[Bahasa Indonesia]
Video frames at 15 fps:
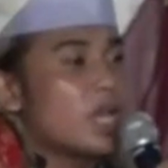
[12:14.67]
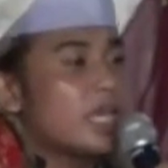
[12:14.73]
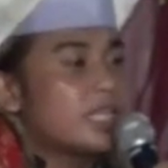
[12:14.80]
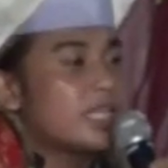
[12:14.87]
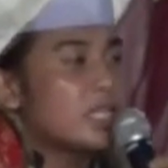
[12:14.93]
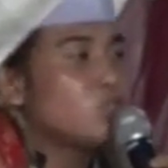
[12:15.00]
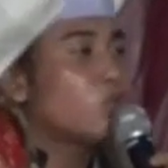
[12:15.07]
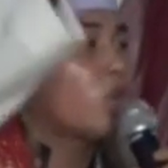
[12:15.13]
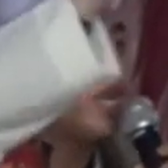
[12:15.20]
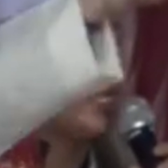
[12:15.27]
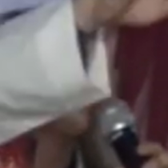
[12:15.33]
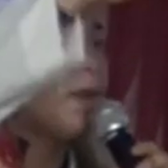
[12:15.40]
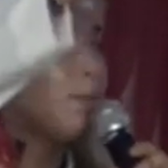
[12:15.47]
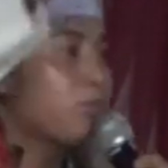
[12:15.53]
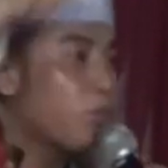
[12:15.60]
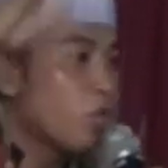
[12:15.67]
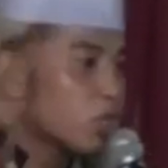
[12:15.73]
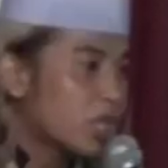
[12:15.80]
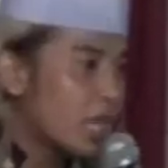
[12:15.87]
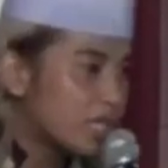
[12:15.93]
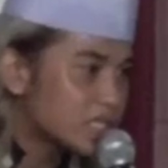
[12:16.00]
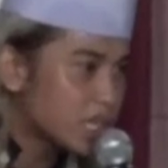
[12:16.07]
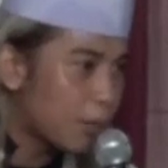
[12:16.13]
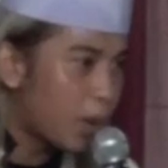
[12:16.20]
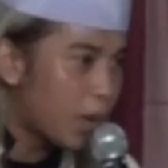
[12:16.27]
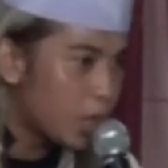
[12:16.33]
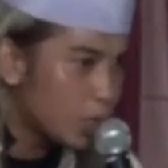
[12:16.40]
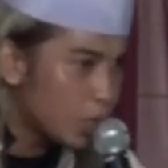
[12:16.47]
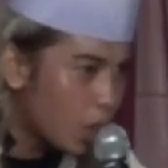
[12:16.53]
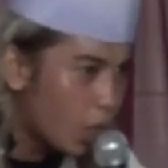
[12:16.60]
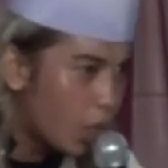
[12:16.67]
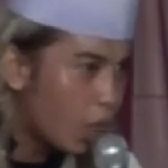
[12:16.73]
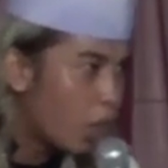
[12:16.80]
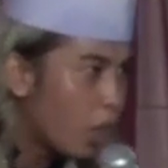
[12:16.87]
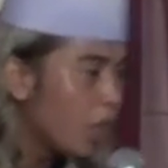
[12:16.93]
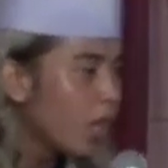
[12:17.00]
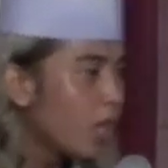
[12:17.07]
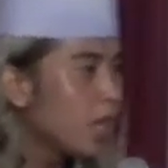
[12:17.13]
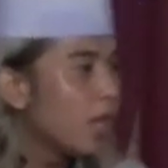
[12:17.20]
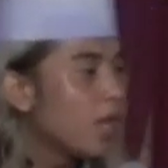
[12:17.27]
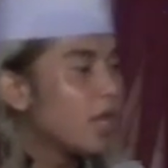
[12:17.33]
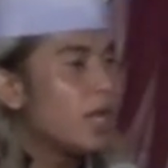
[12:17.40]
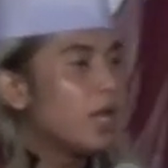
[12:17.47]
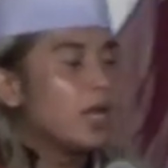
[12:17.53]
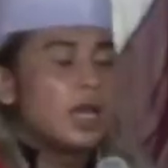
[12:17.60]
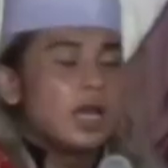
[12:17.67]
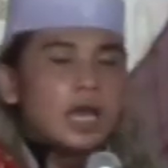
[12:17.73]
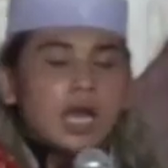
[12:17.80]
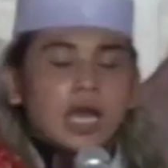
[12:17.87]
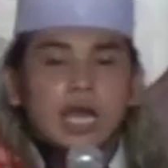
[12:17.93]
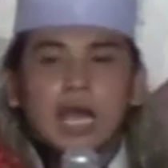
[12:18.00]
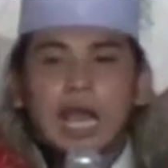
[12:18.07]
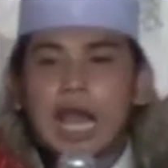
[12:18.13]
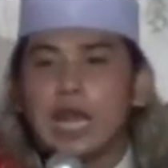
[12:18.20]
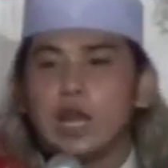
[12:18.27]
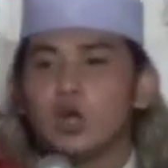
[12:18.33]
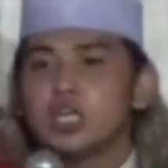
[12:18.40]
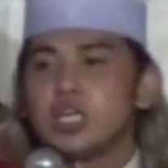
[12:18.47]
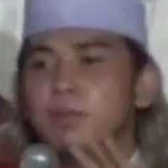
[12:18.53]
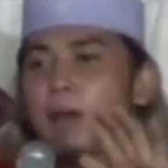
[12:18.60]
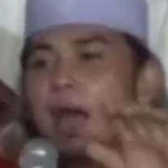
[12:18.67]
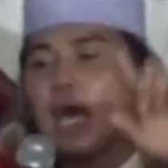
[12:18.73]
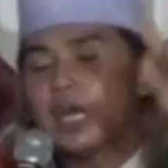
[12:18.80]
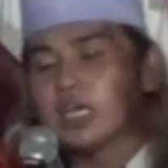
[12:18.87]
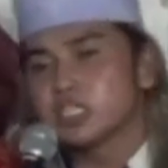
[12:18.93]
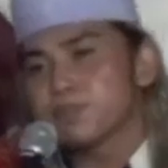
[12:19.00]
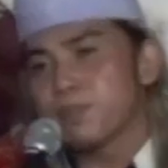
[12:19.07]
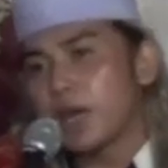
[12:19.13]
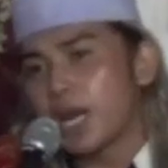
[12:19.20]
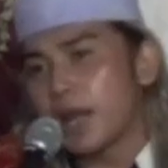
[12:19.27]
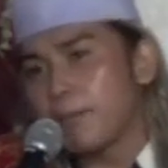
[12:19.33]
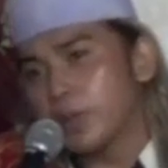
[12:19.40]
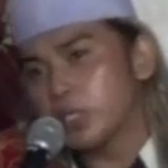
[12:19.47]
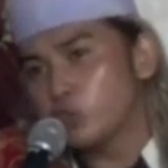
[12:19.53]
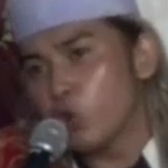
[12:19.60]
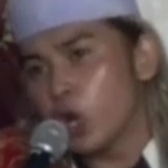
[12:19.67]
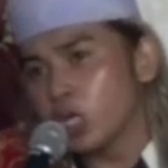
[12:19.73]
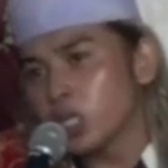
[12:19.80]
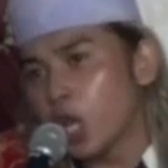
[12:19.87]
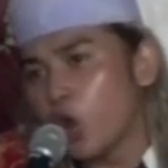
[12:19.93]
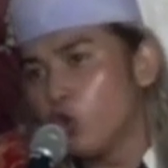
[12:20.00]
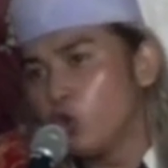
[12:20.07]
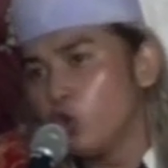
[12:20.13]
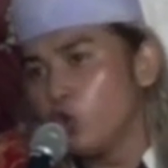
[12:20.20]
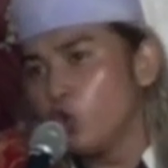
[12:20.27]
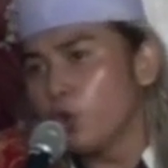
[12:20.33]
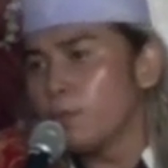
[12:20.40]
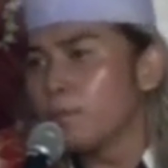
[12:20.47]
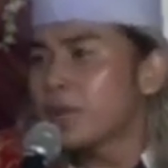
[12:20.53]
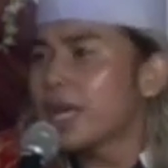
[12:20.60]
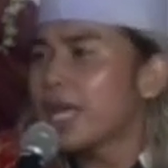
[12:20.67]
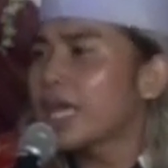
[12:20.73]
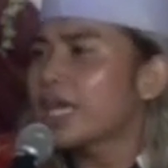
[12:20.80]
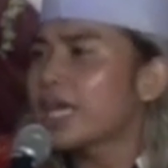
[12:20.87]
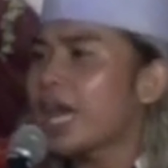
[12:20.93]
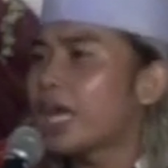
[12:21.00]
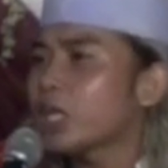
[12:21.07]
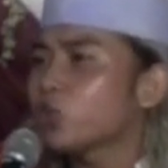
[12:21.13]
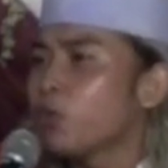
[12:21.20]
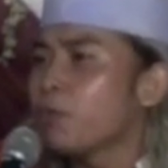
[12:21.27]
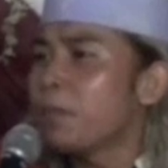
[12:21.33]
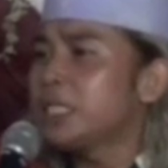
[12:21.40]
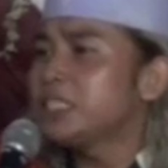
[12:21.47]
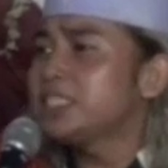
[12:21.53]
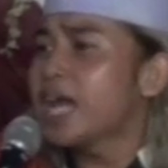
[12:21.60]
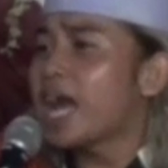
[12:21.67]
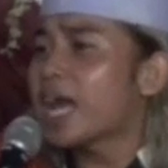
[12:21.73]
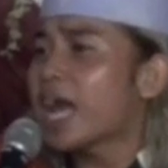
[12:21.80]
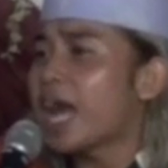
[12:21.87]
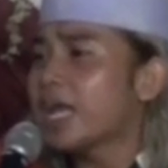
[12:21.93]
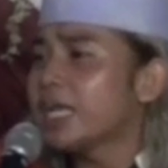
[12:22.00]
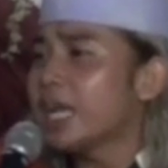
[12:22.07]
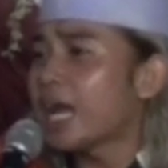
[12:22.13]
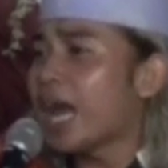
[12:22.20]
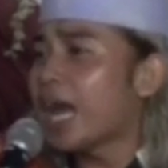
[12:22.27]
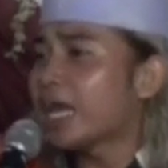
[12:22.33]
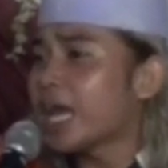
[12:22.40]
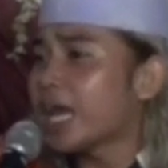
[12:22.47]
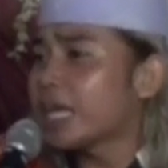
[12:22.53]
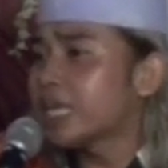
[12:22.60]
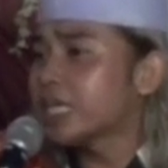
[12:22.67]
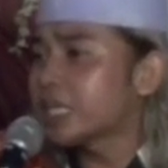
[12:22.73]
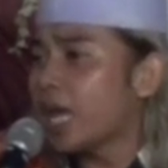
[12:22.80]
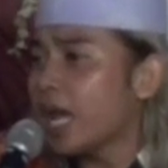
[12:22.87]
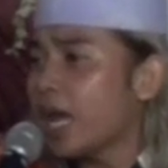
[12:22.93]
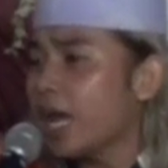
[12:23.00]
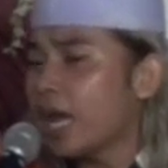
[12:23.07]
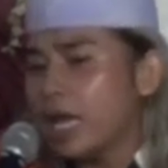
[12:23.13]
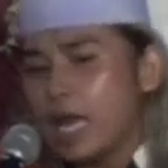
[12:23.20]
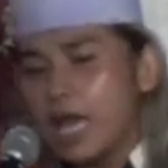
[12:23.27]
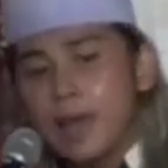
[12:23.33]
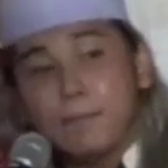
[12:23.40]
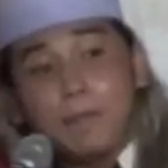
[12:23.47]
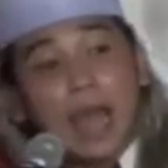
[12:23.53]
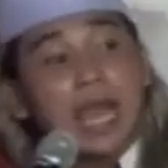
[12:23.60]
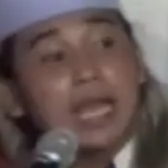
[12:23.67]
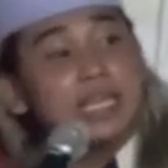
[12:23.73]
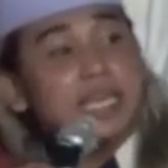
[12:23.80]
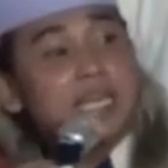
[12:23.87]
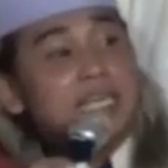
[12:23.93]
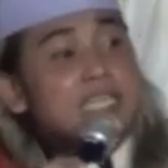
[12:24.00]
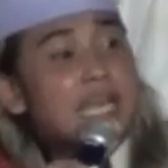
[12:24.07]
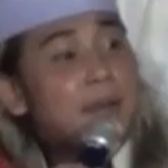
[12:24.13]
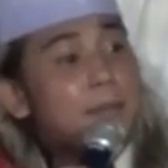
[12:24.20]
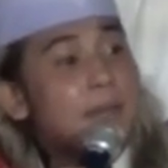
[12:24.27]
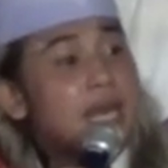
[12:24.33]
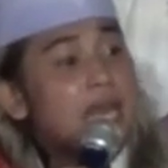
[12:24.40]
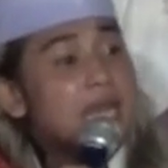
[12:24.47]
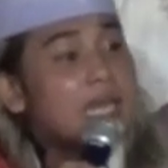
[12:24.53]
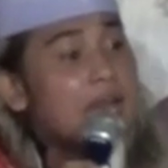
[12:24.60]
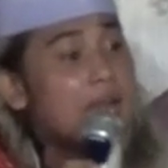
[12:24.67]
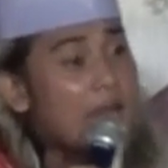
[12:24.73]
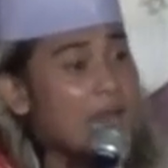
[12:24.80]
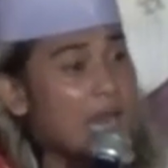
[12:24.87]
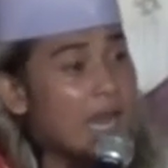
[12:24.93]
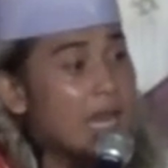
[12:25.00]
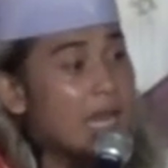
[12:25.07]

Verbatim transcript: kita juga diampunkan sama Allah. Kalau dibahas para pejuang dahulu, mereka tuh menjaga negara kita, paginya mereka